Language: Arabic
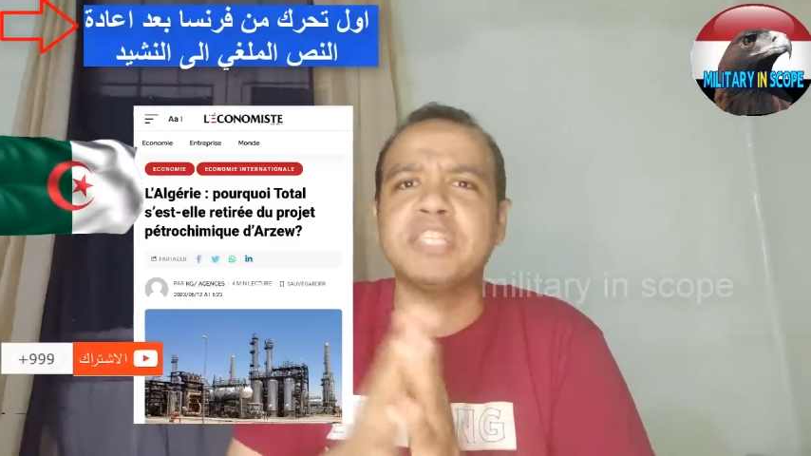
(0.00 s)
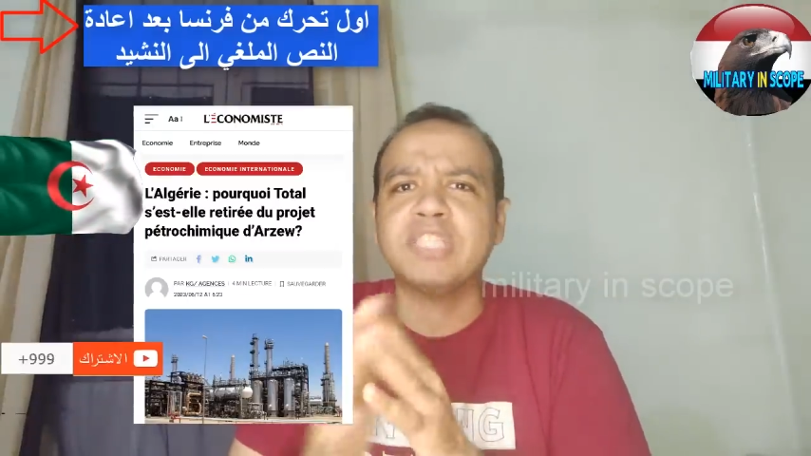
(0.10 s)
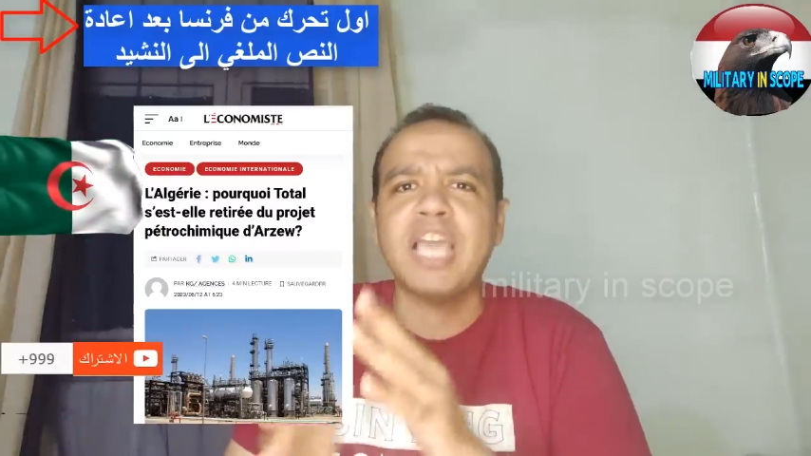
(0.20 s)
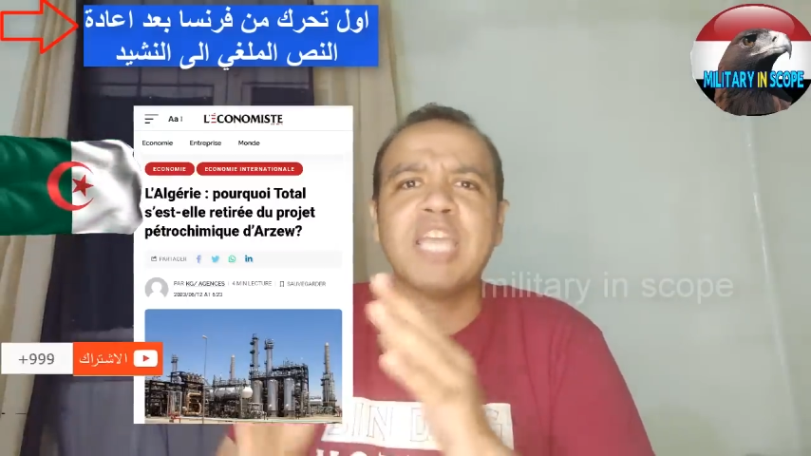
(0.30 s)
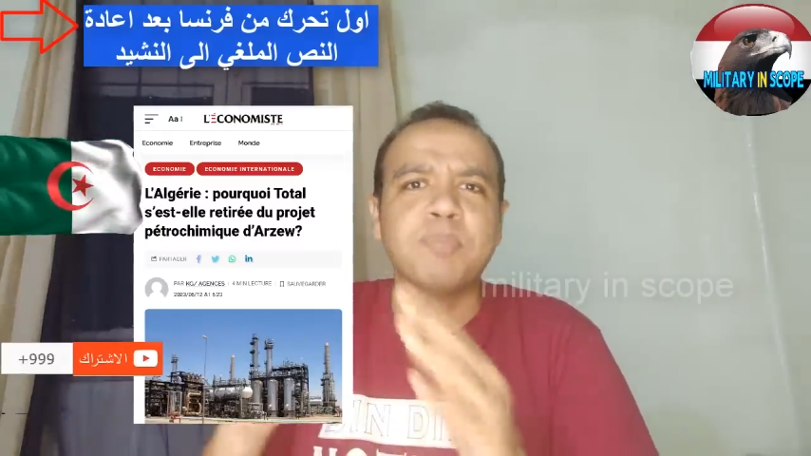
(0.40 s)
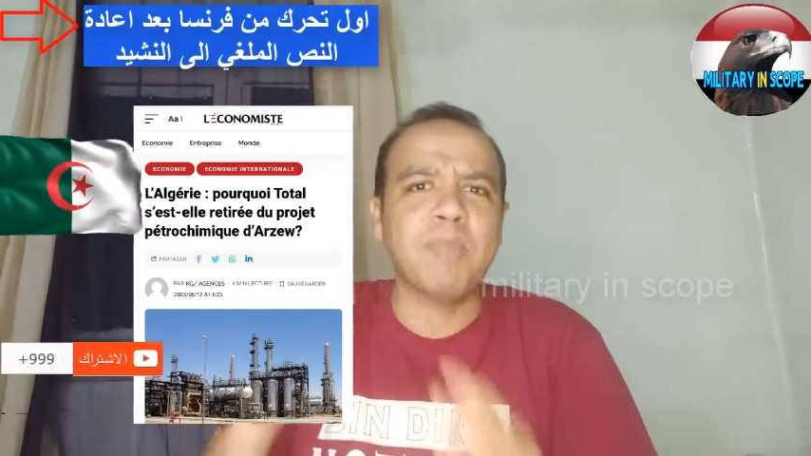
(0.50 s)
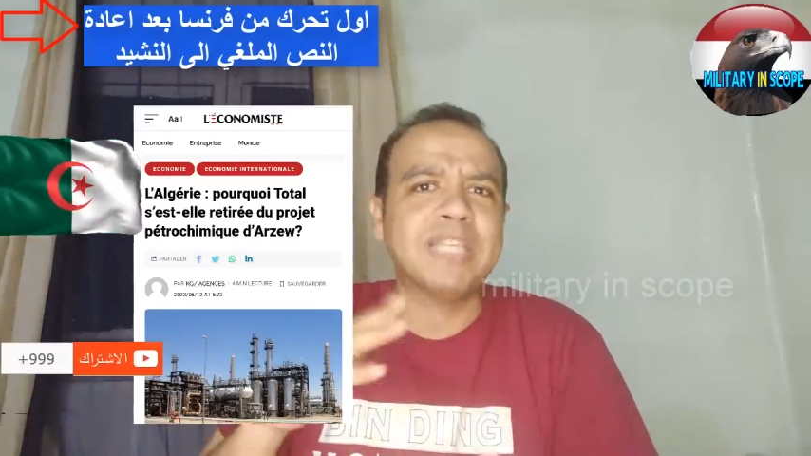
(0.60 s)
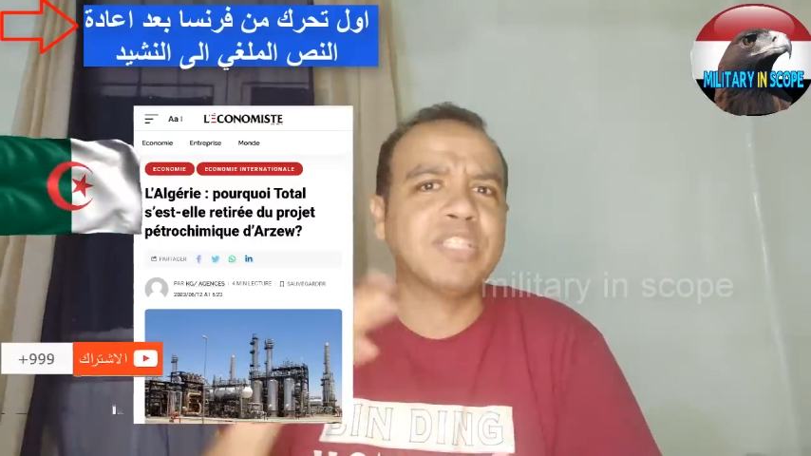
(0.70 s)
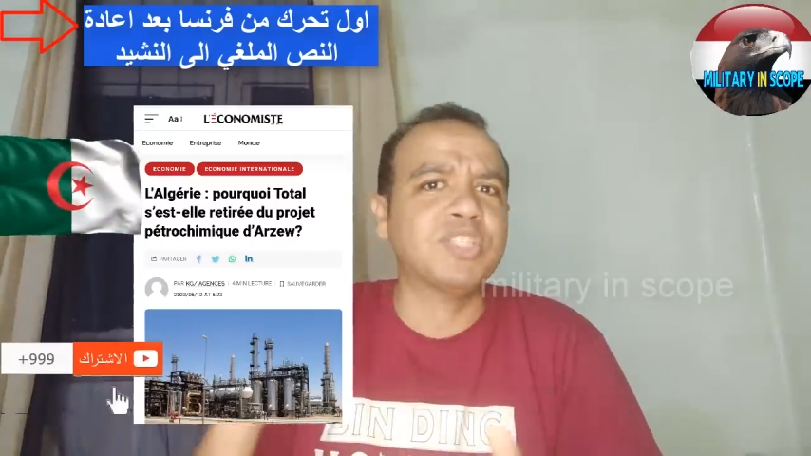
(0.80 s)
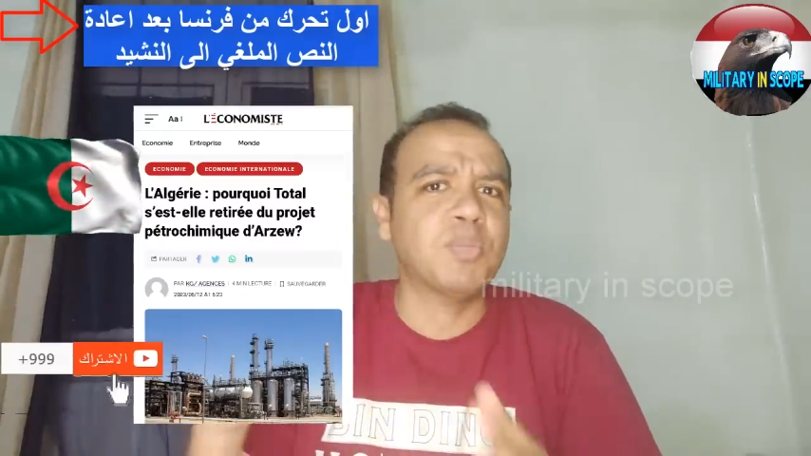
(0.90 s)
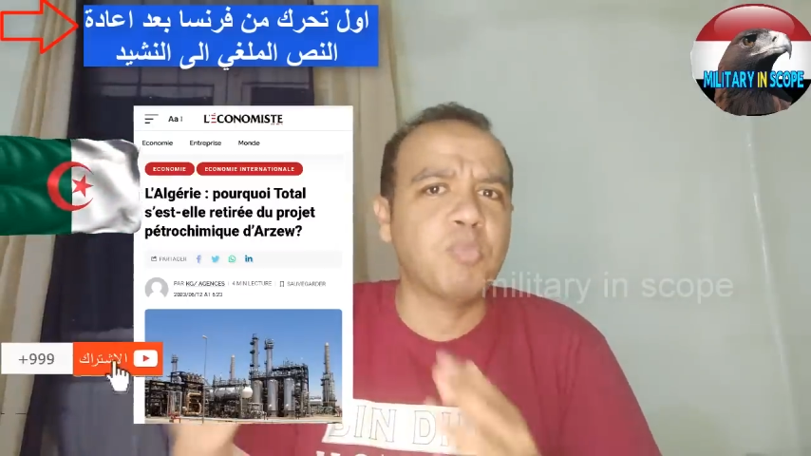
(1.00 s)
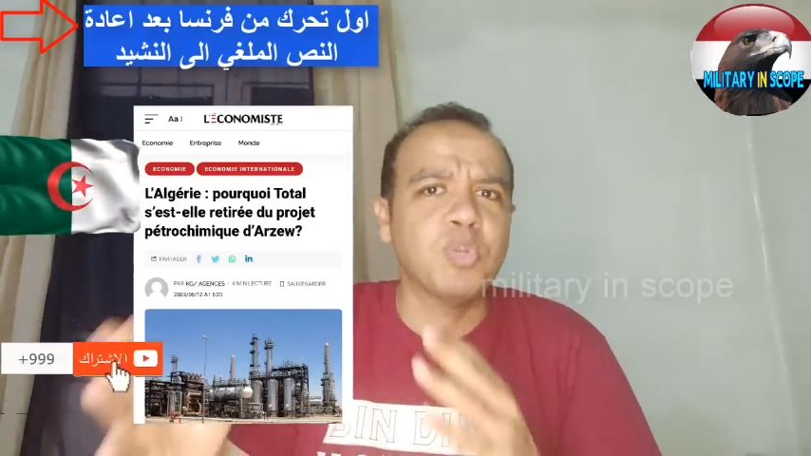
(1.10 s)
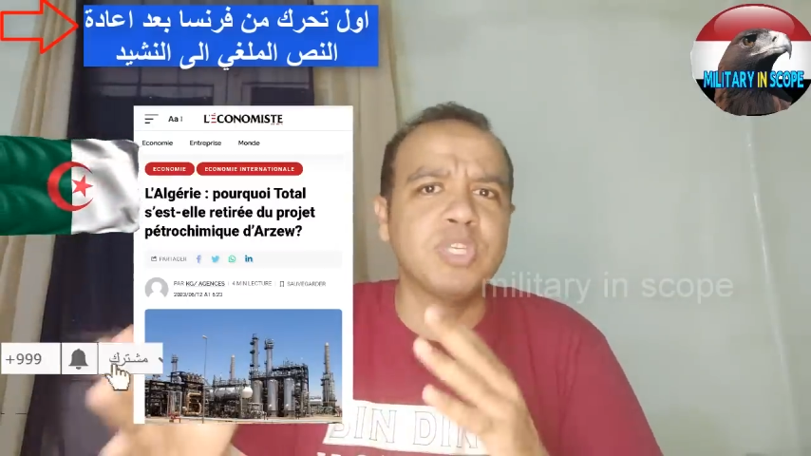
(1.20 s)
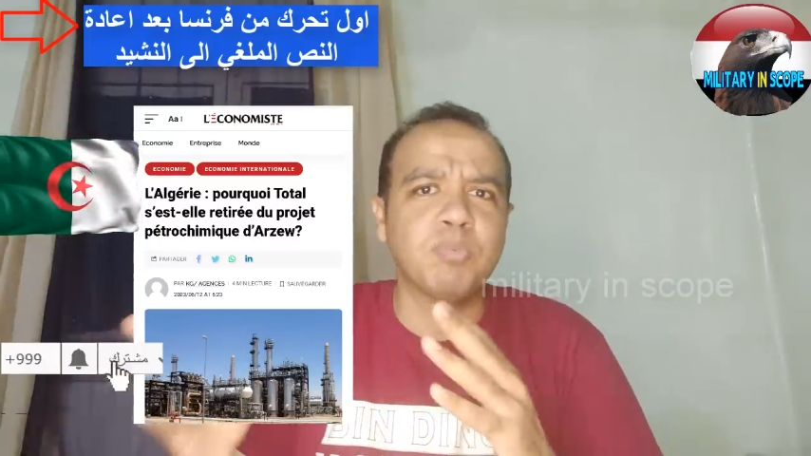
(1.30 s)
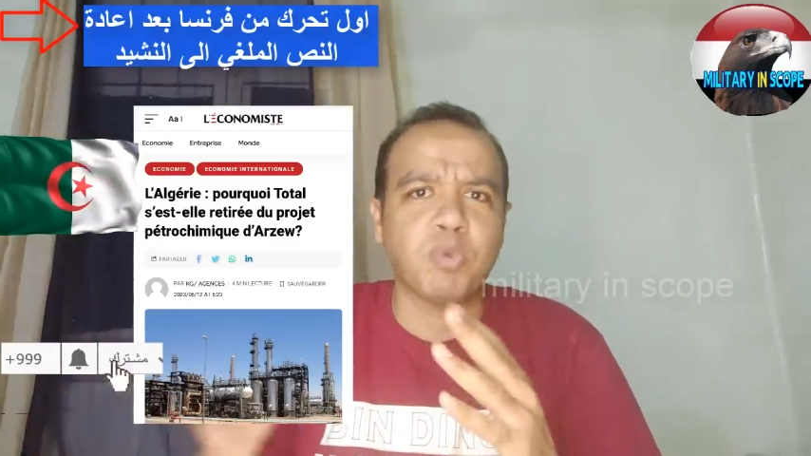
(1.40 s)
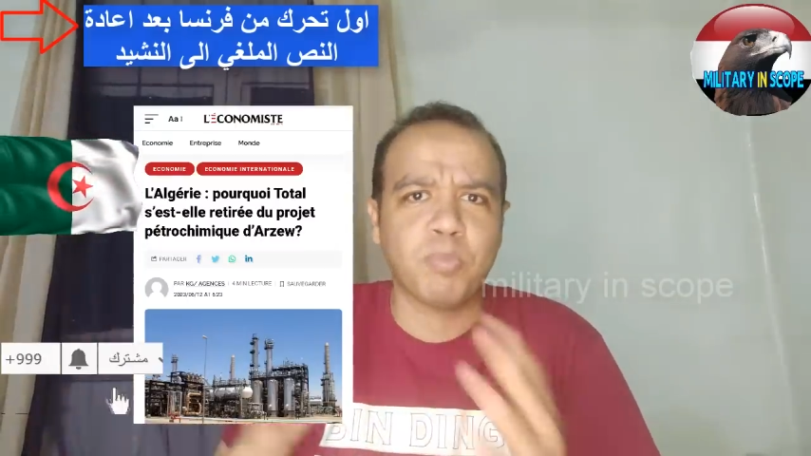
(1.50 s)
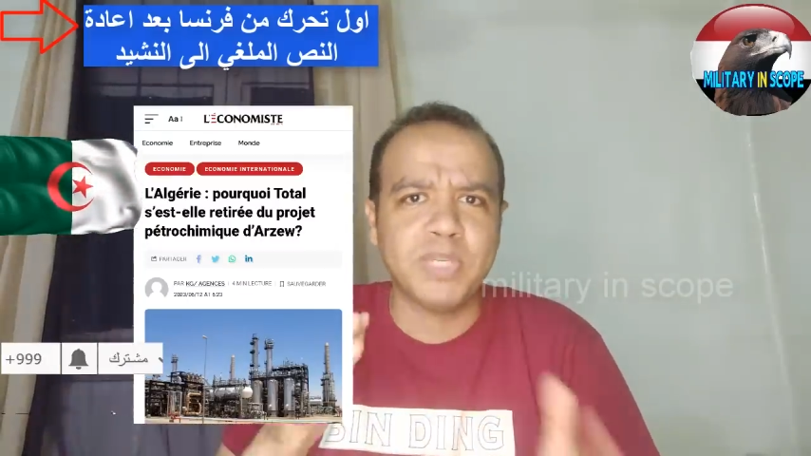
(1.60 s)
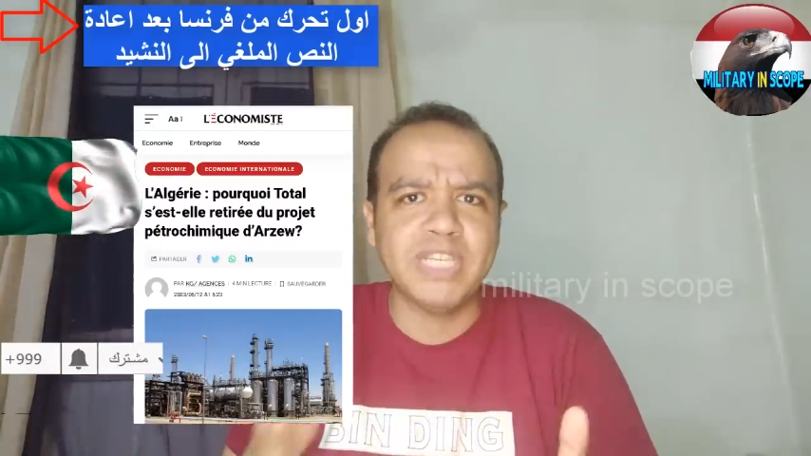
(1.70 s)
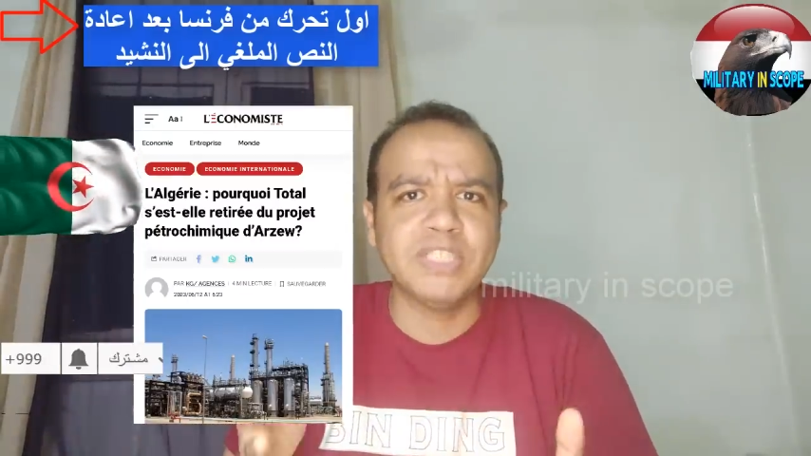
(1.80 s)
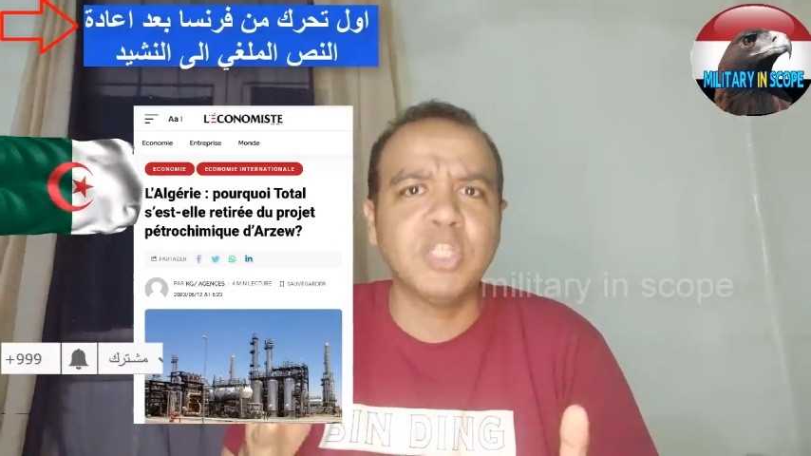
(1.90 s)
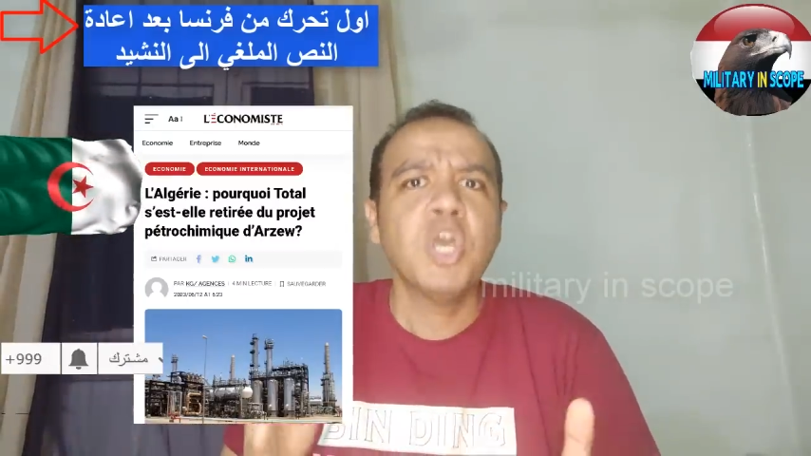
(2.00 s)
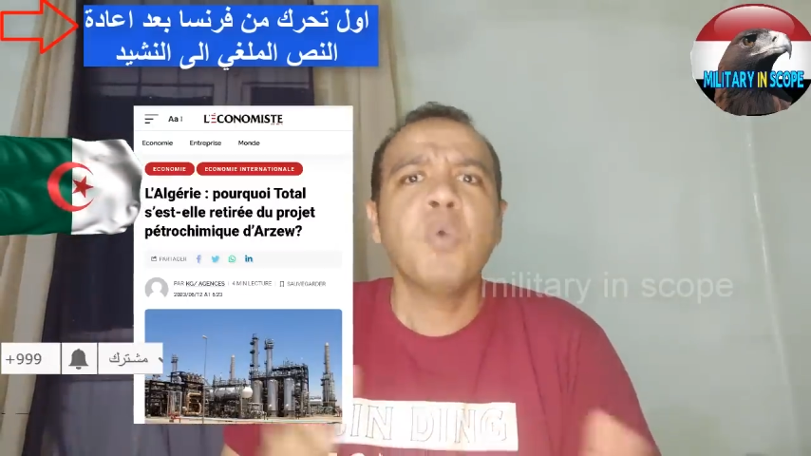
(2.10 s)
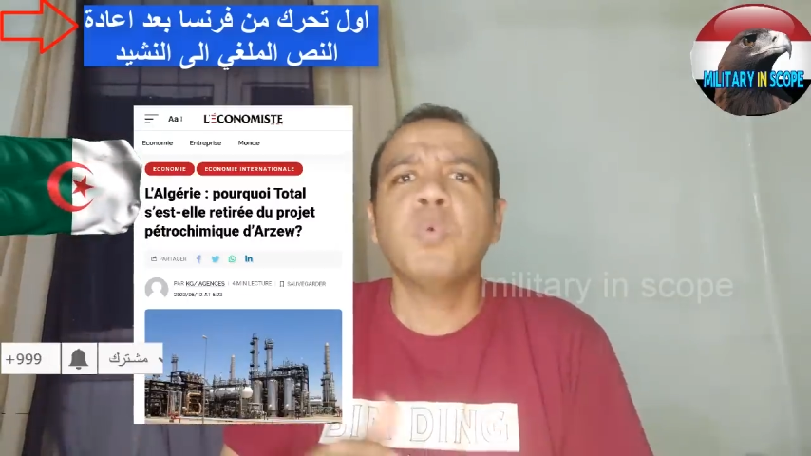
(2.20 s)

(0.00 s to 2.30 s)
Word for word: لإنتاج مادة البولي بروبلين